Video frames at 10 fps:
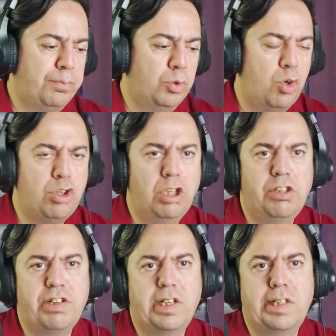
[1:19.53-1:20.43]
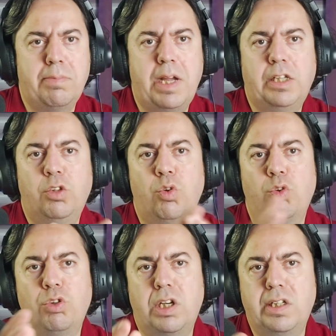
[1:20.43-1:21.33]
bu 10 yıl içerisinde belki
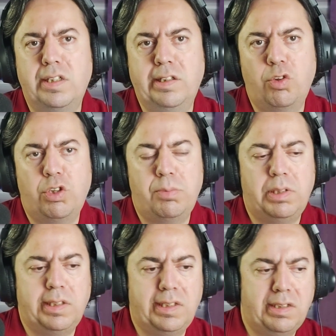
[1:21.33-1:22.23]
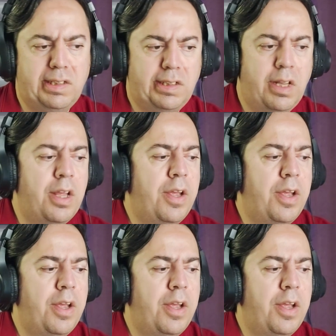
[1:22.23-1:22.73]
torunlarınızı görebilirsiniz.